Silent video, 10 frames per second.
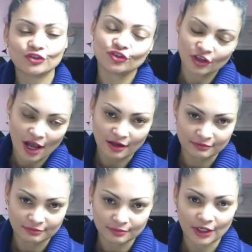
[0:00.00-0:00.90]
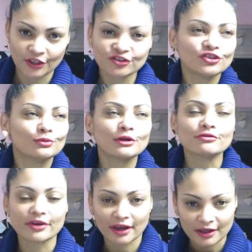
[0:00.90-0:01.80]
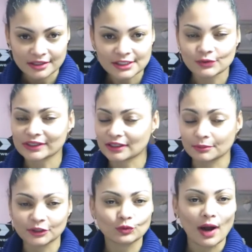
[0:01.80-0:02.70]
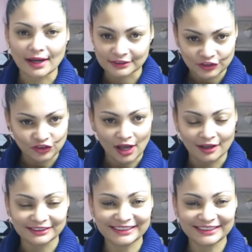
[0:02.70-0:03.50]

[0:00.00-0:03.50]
Já. Mais de uma vez, tô até habituada já.